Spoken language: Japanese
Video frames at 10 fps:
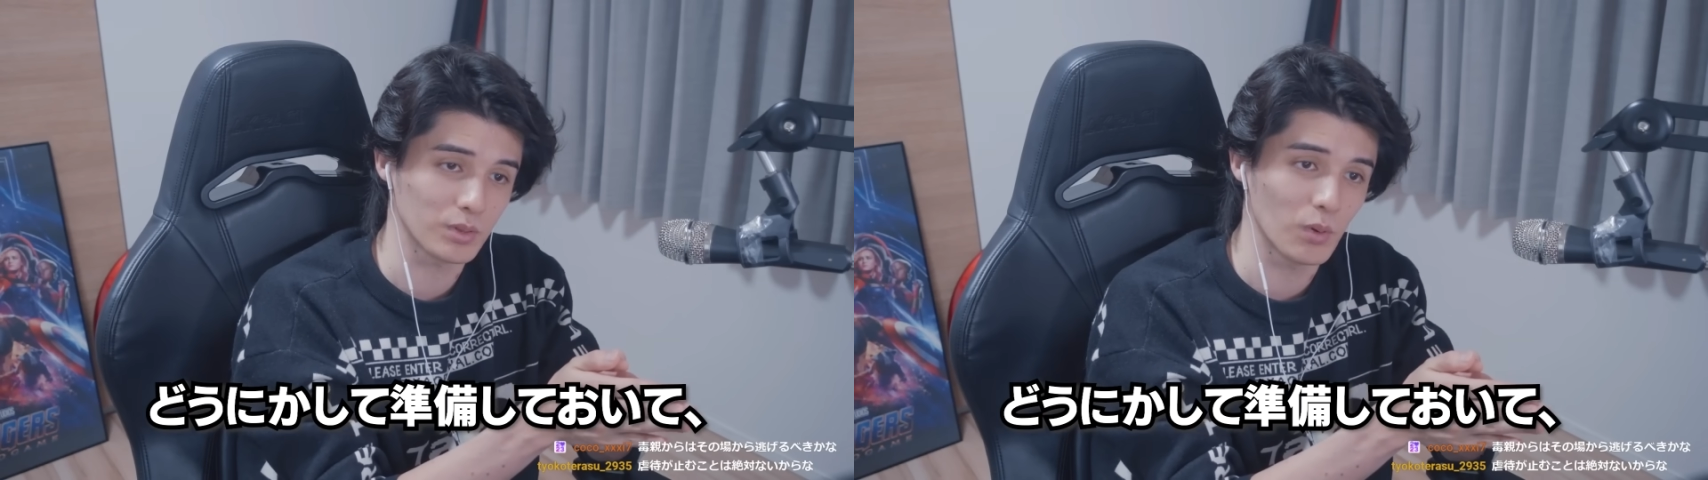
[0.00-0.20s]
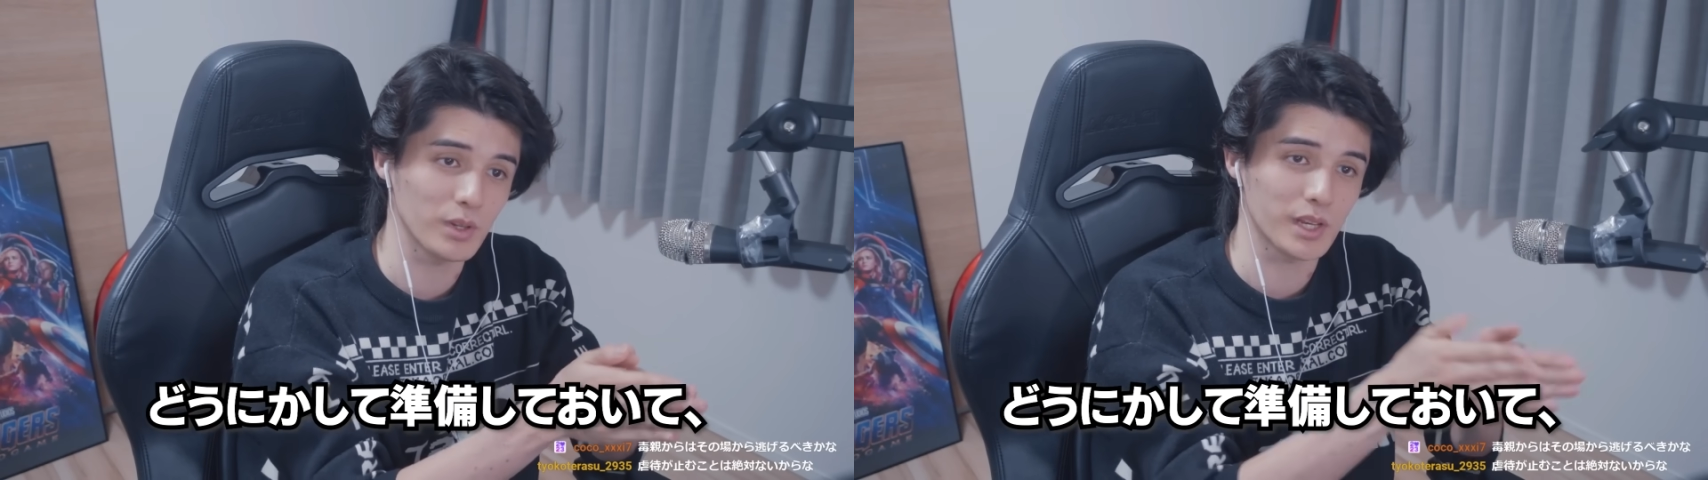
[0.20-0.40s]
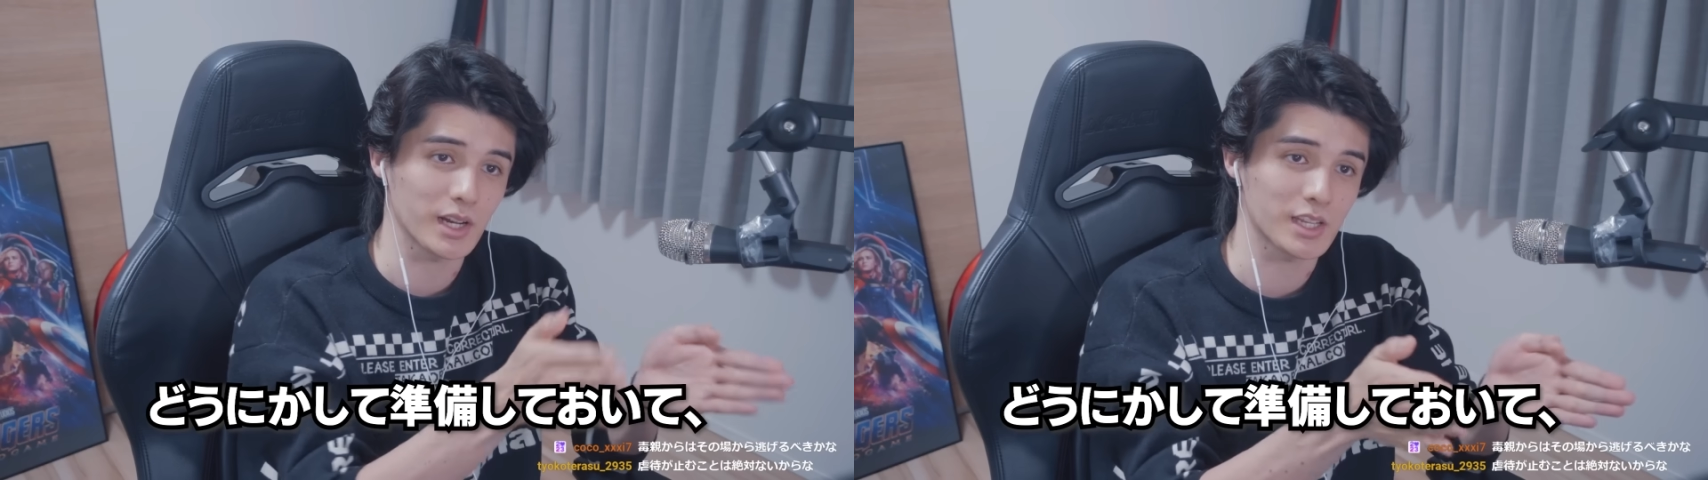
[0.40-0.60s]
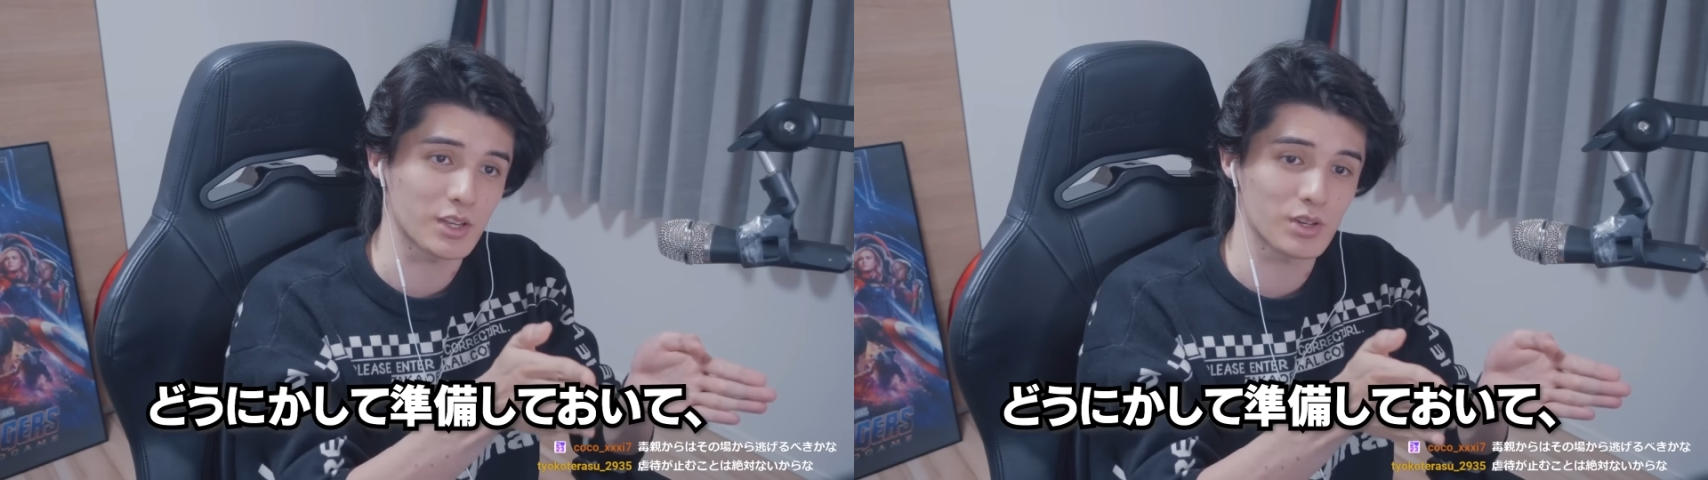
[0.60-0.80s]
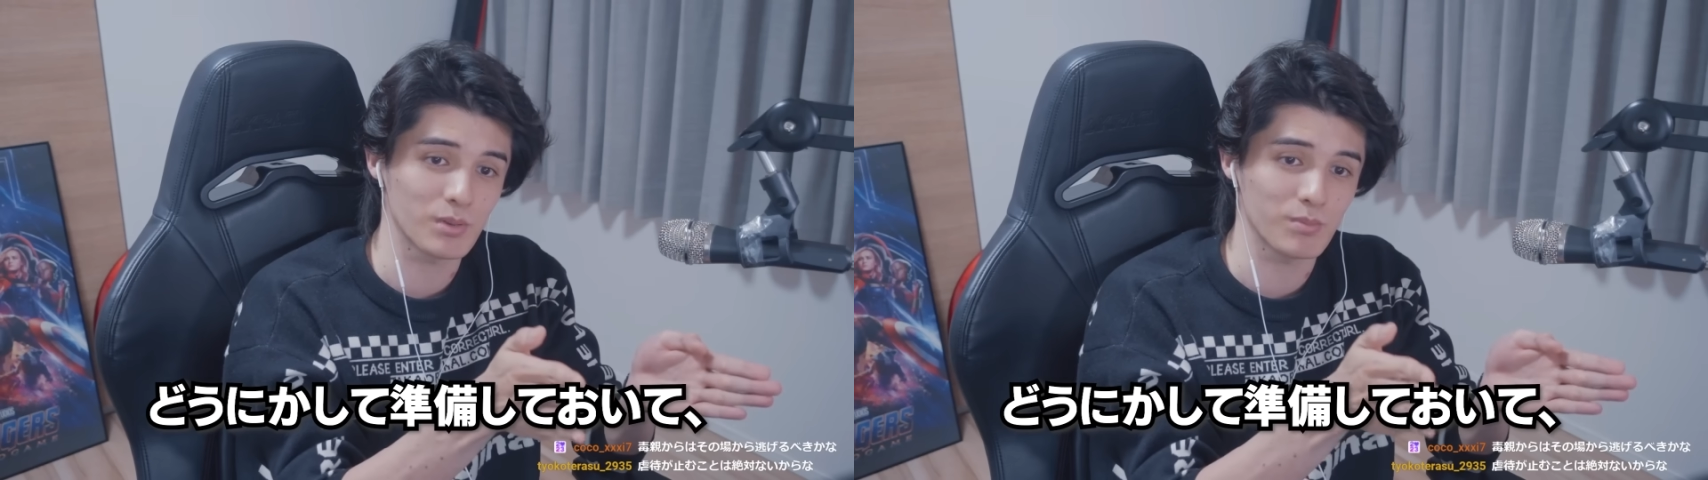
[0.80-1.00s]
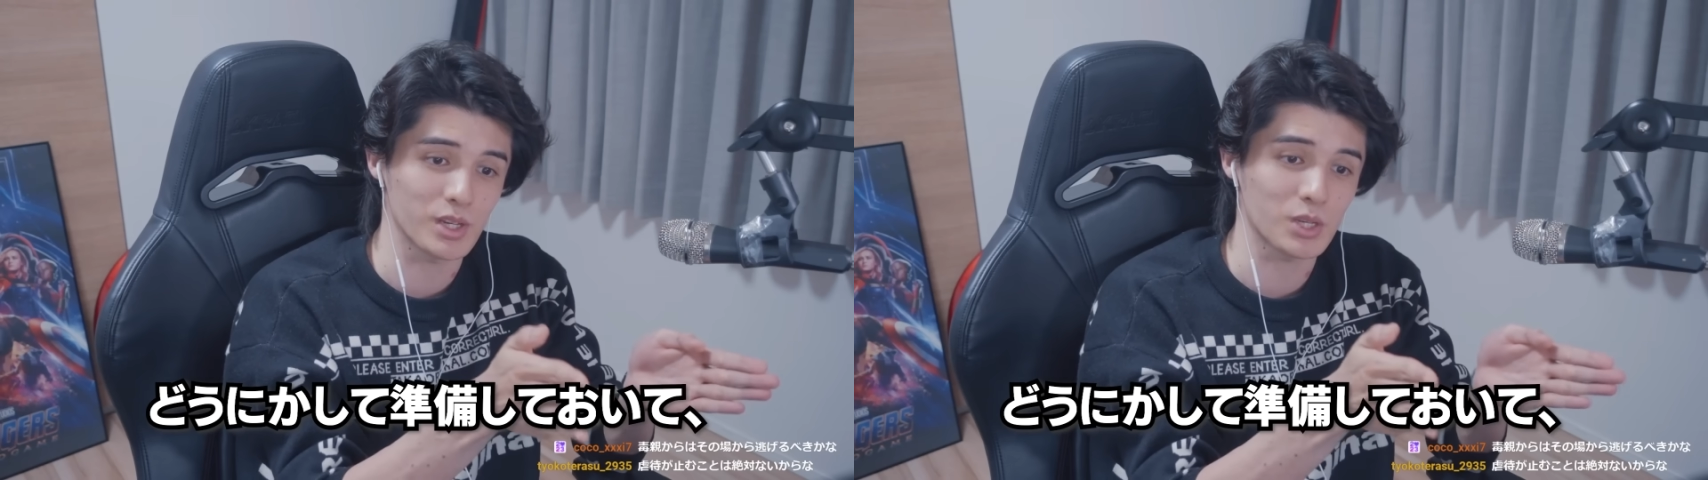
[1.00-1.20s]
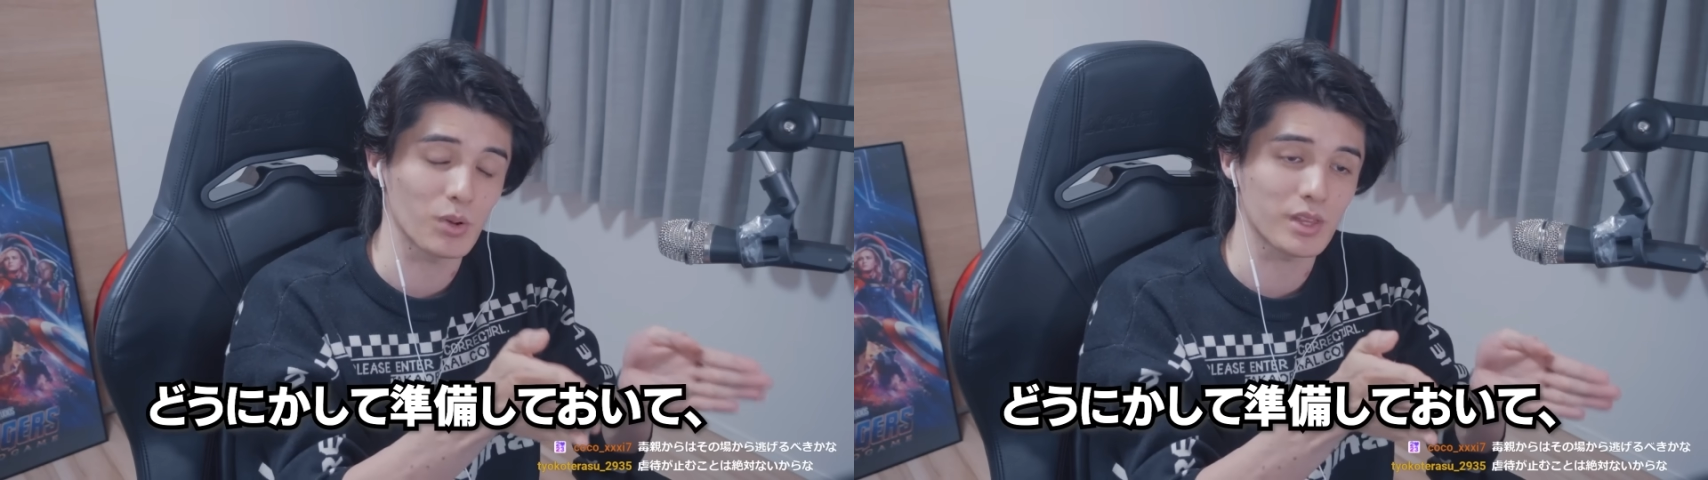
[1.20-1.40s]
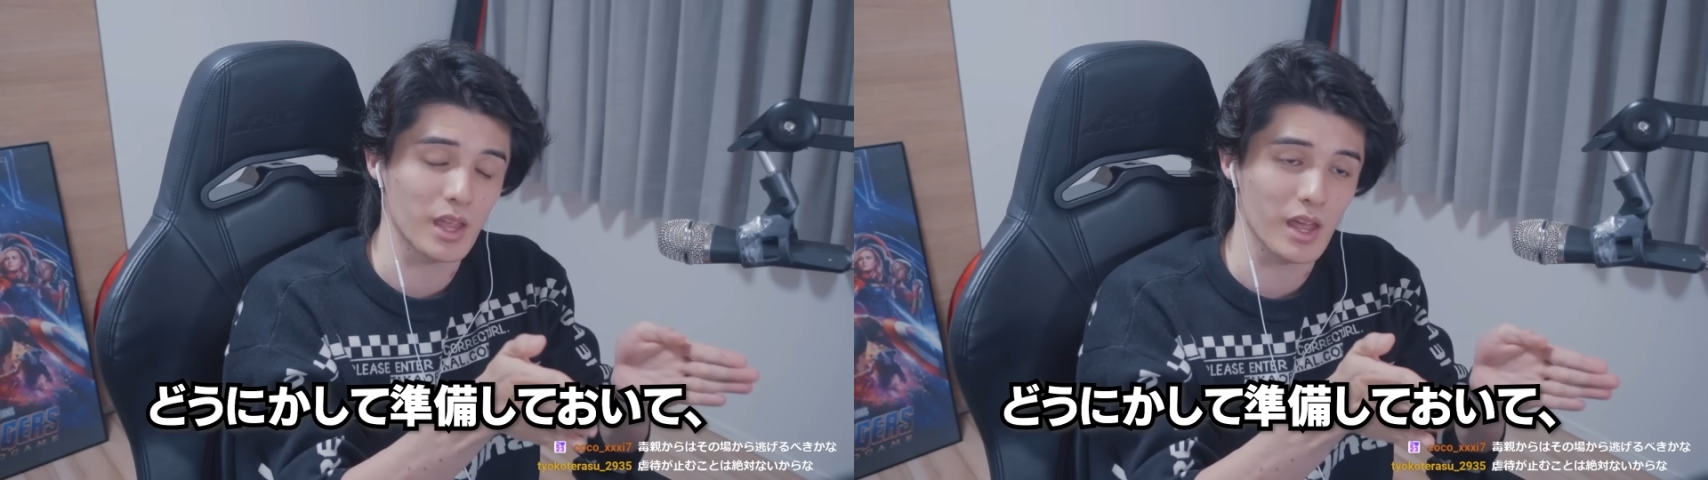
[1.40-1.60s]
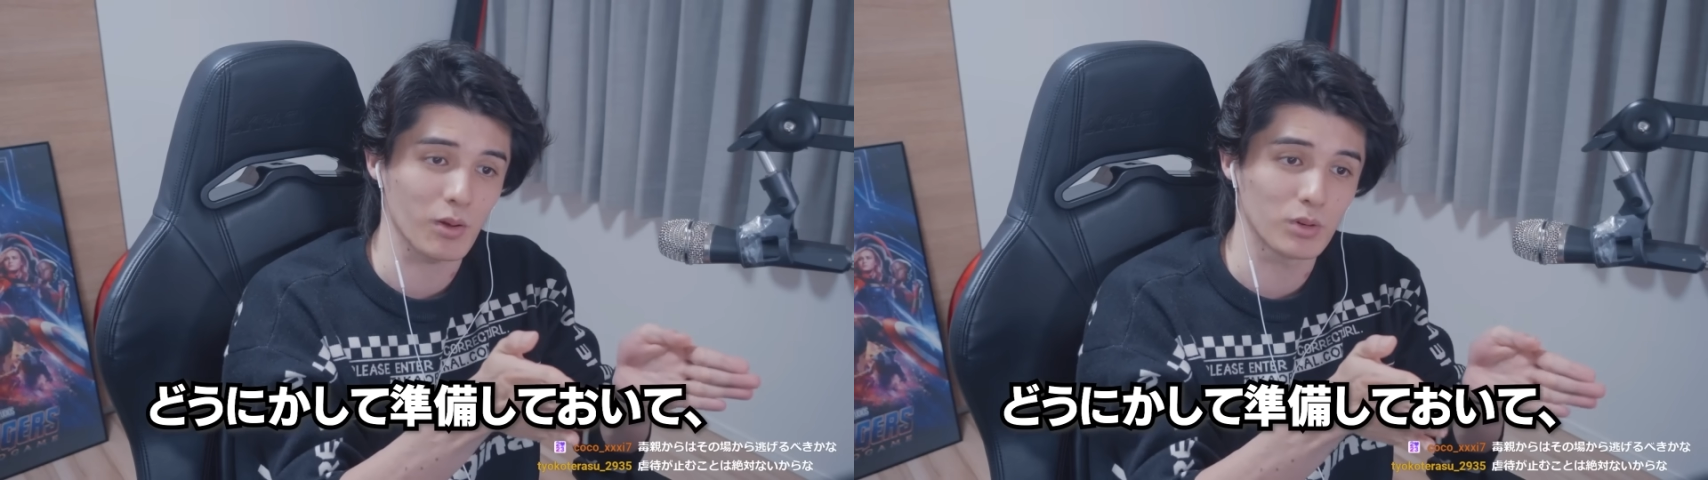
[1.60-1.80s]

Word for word: どうにかして準備しといて